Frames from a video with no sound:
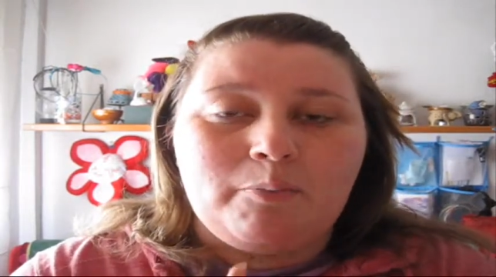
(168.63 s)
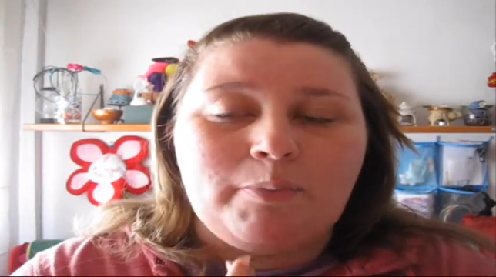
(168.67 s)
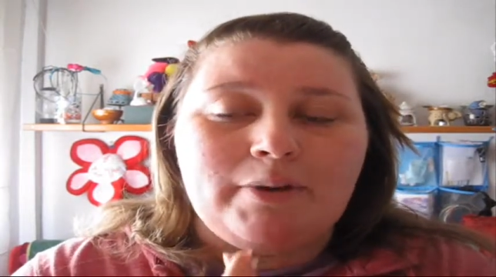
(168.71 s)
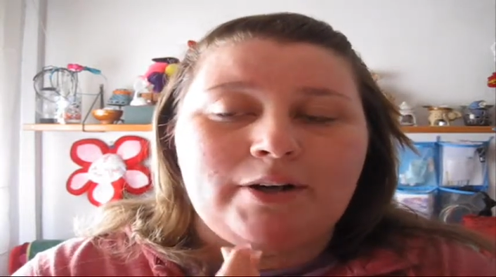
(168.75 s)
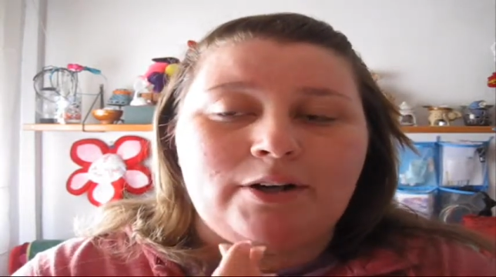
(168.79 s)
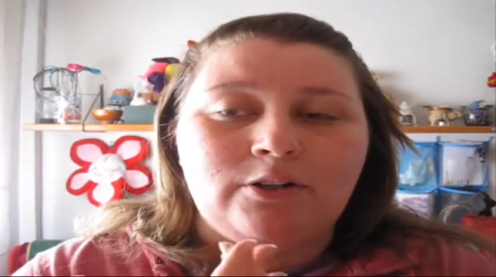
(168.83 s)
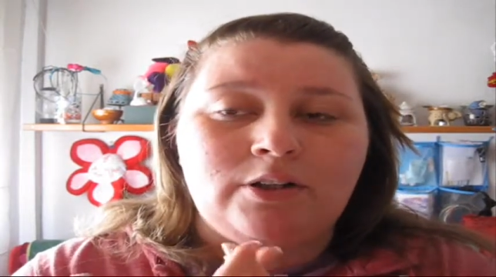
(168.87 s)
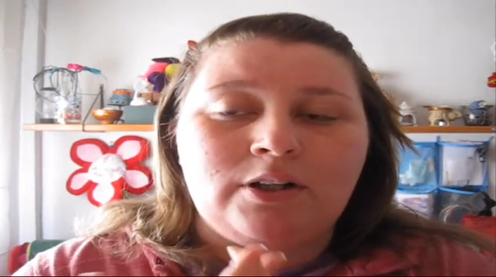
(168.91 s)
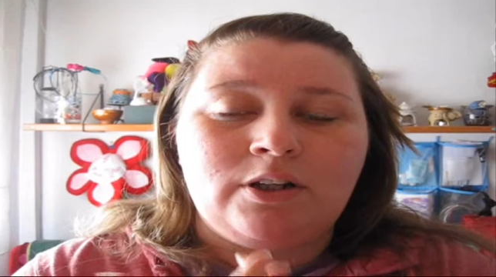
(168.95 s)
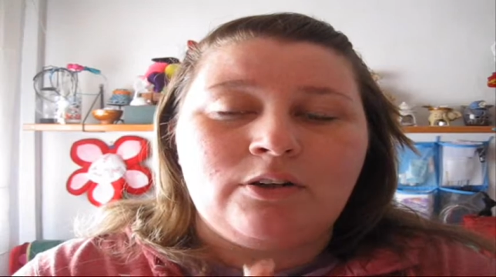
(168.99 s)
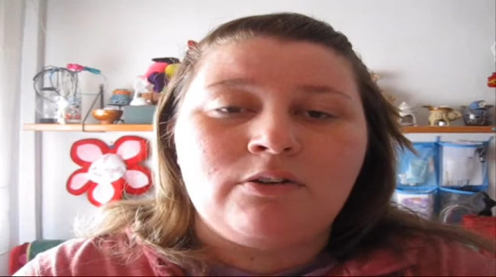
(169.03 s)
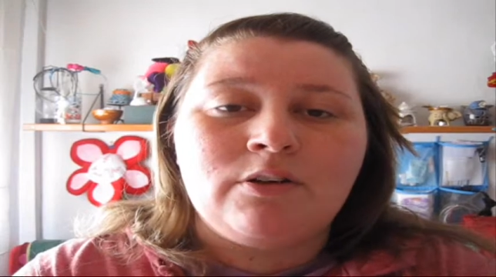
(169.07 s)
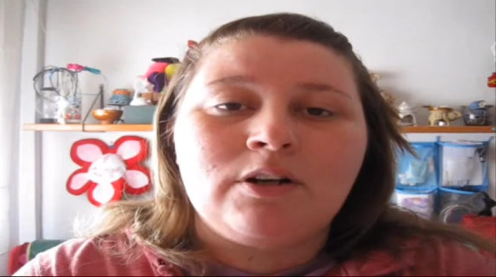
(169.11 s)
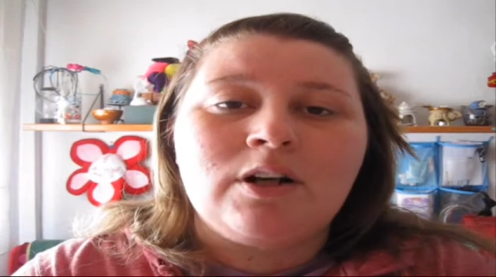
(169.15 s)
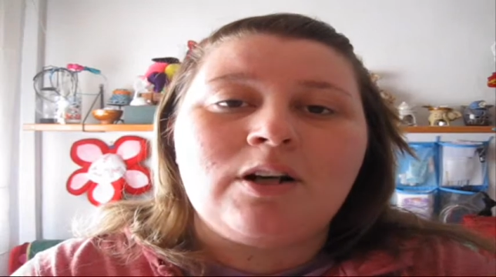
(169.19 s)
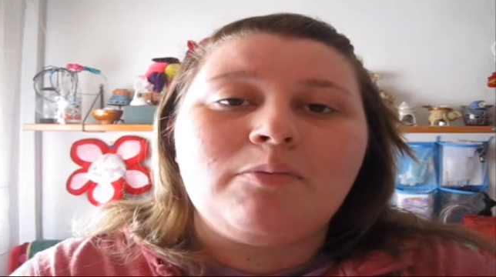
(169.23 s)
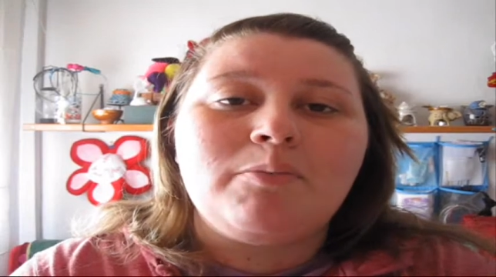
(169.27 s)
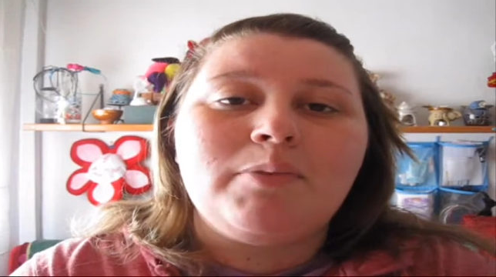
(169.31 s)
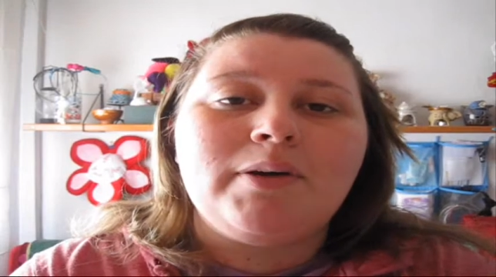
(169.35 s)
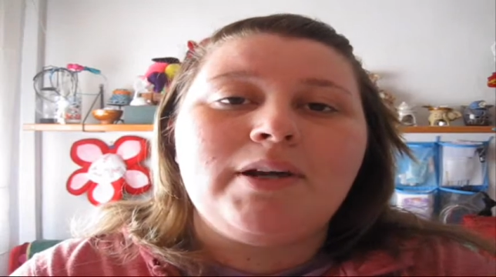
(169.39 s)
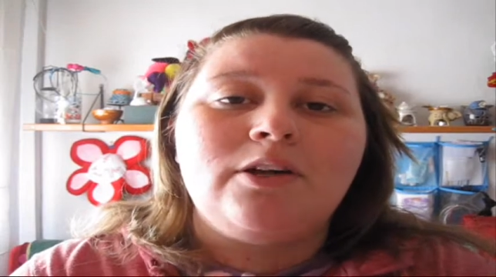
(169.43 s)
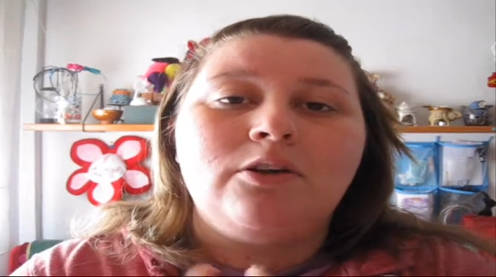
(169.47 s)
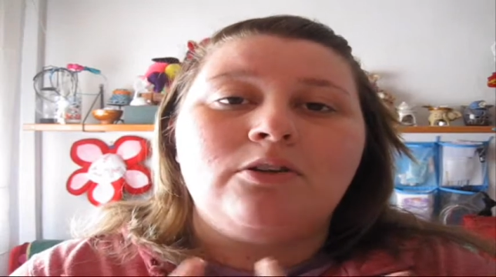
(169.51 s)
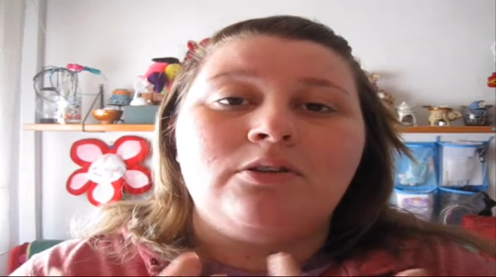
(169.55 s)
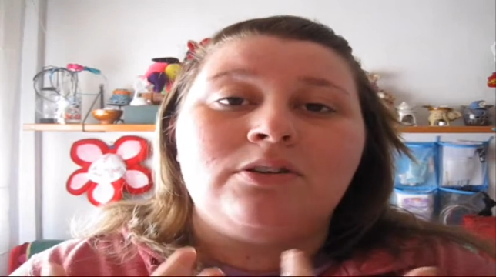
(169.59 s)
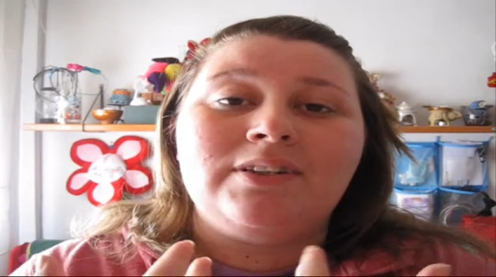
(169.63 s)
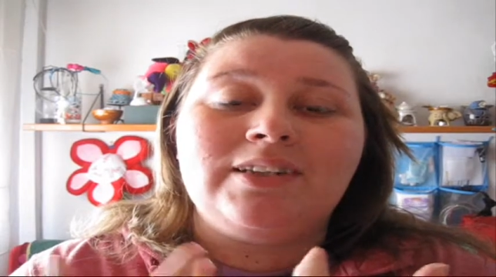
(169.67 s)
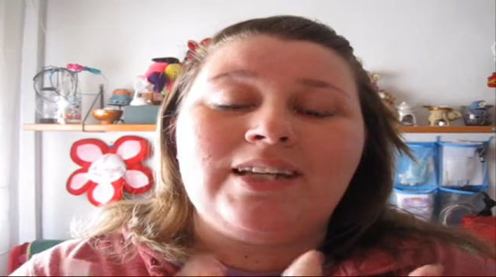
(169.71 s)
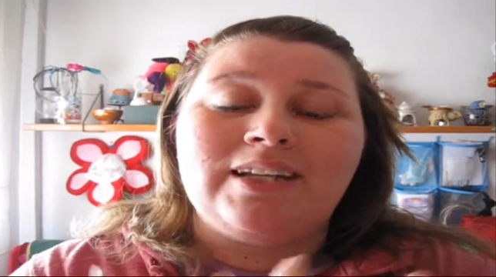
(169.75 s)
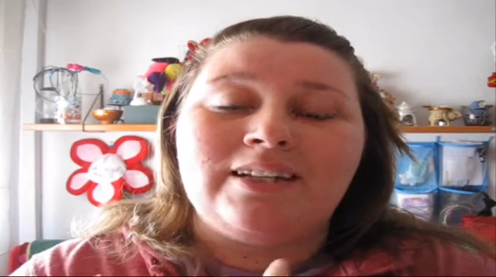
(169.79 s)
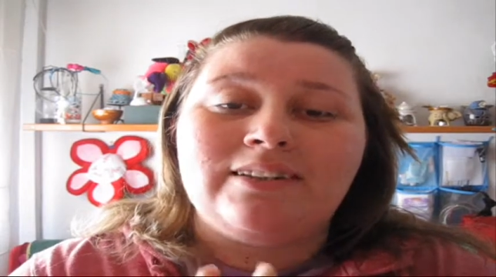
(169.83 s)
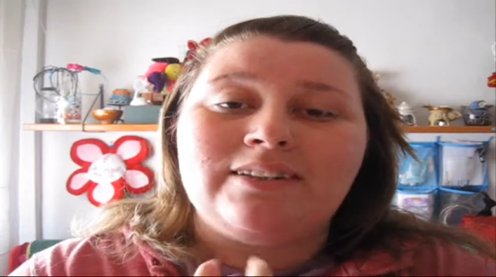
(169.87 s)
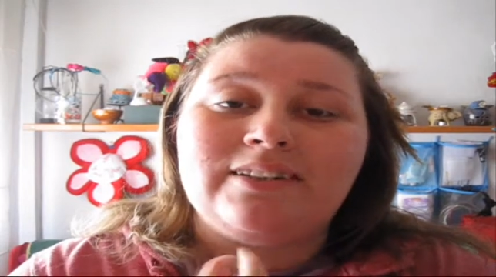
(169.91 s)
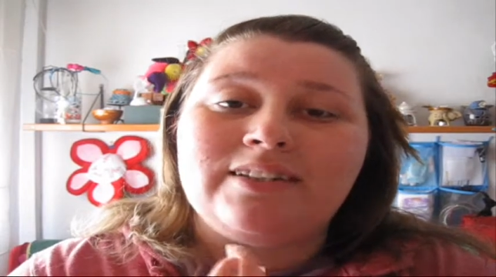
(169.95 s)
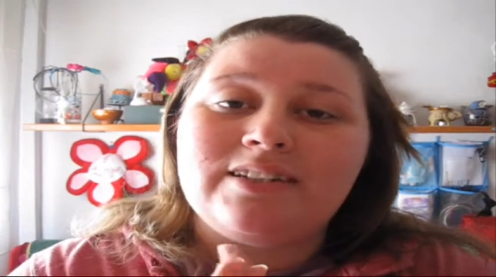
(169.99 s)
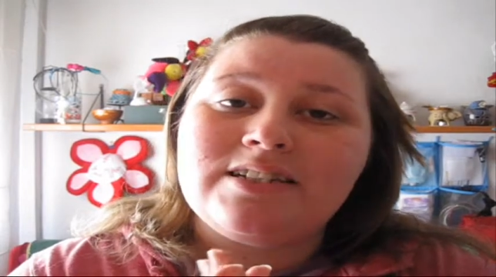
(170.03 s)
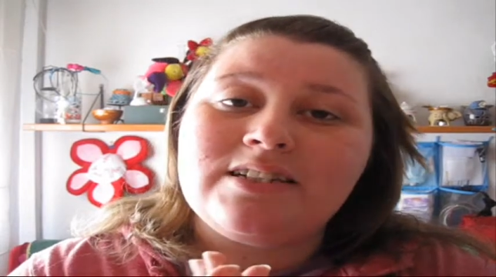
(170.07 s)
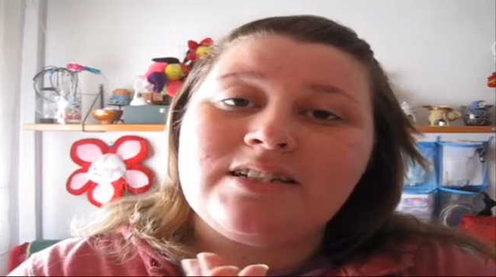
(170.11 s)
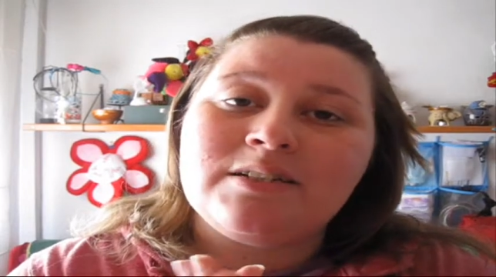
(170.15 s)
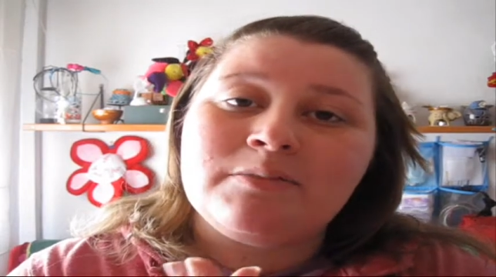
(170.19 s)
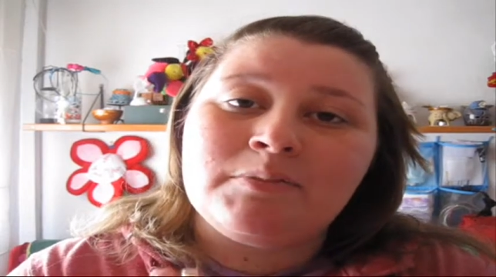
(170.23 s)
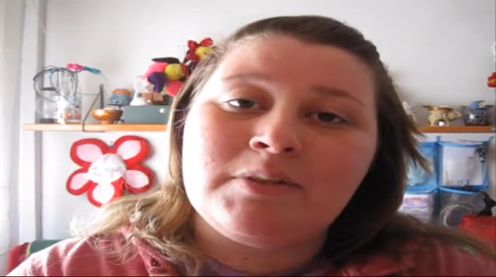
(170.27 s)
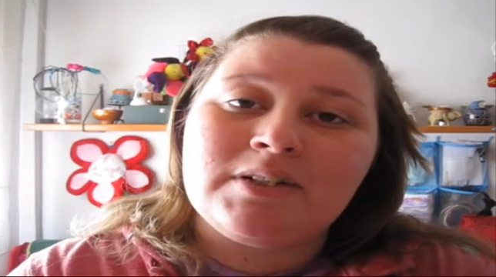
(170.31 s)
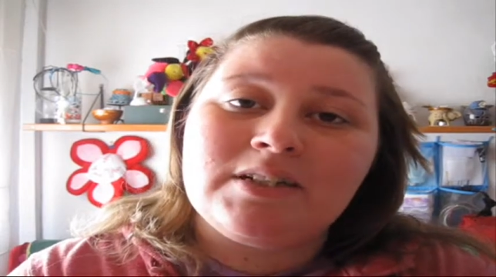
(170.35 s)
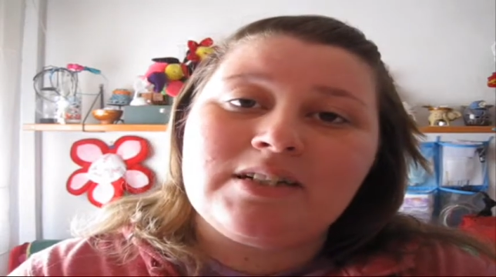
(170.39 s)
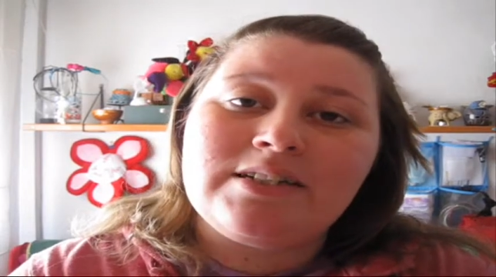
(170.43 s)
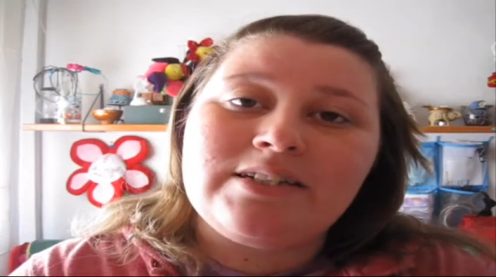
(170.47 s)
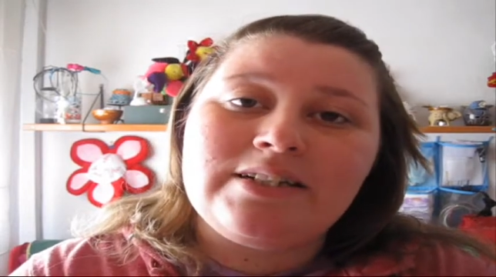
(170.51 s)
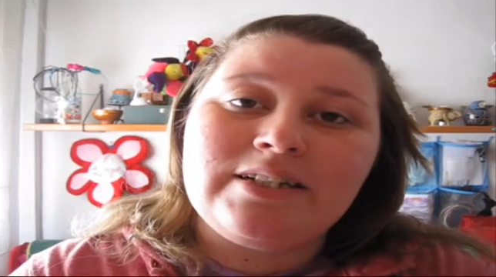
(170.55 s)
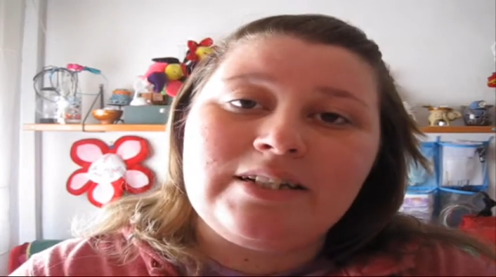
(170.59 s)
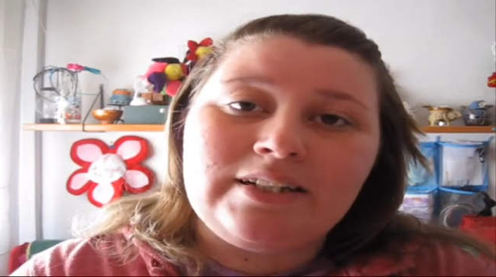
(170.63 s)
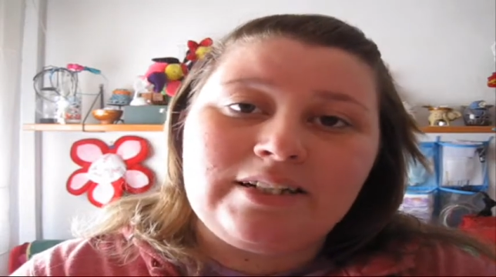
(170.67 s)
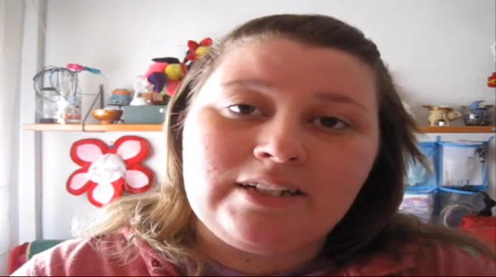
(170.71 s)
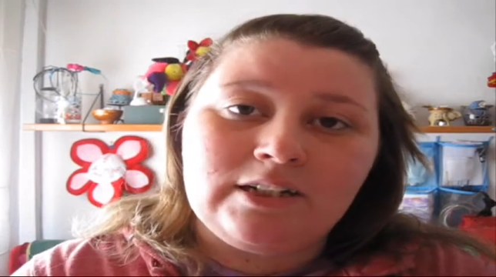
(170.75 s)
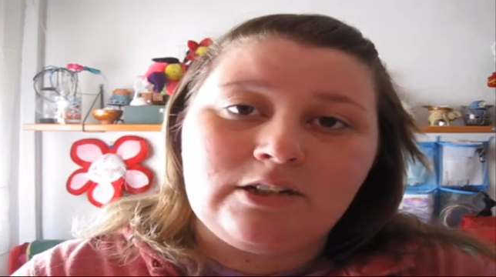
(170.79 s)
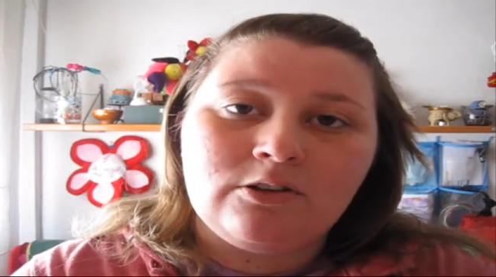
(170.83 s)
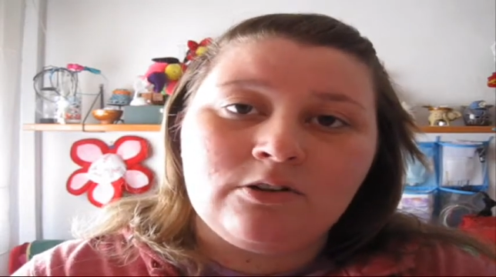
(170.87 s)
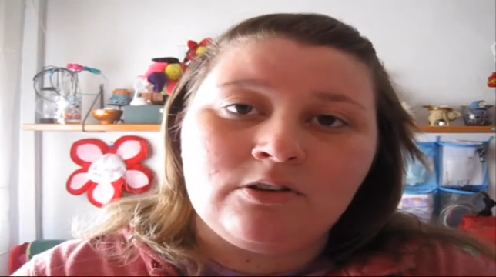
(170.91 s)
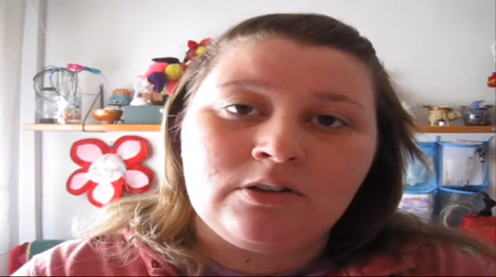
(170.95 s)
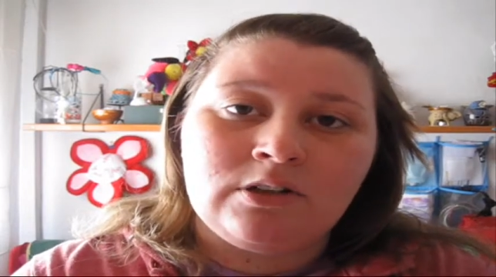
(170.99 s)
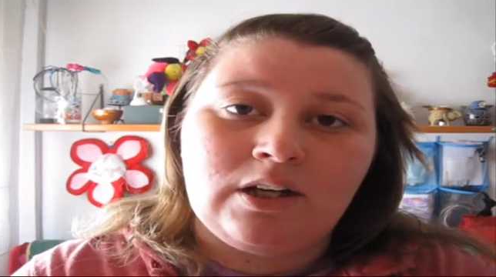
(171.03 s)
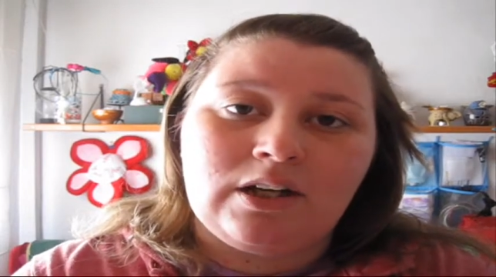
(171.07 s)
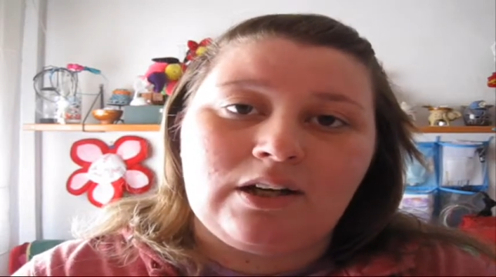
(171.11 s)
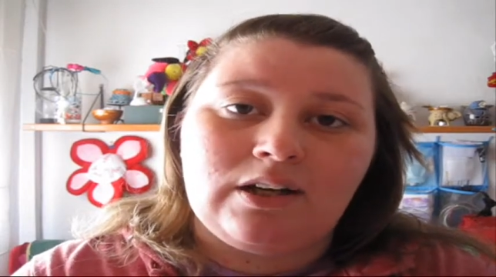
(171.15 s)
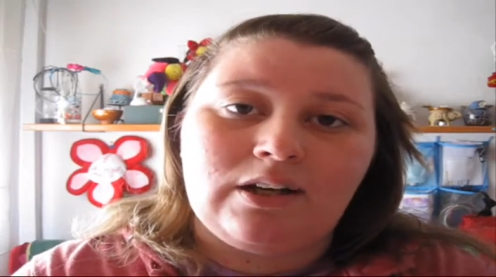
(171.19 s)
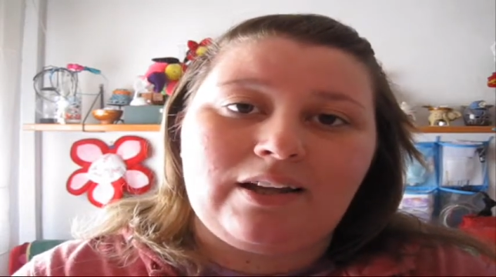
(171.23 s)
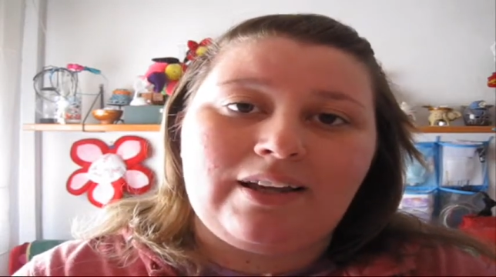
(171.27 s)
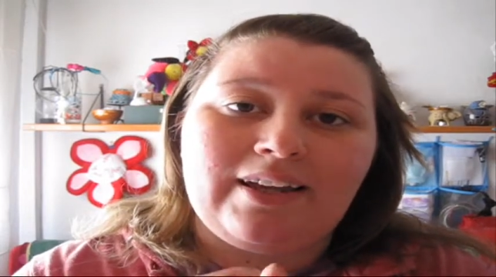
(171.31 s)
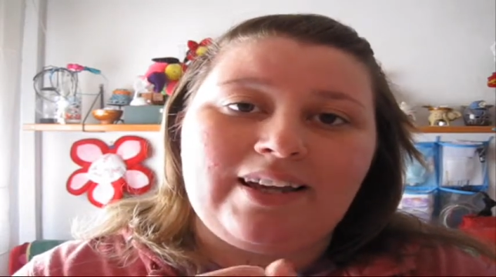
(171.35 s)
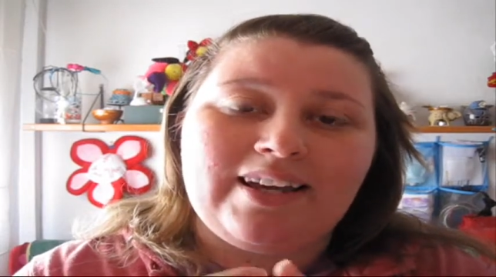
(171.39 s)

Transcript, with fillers: pero tengo en el pelo tantísima silicona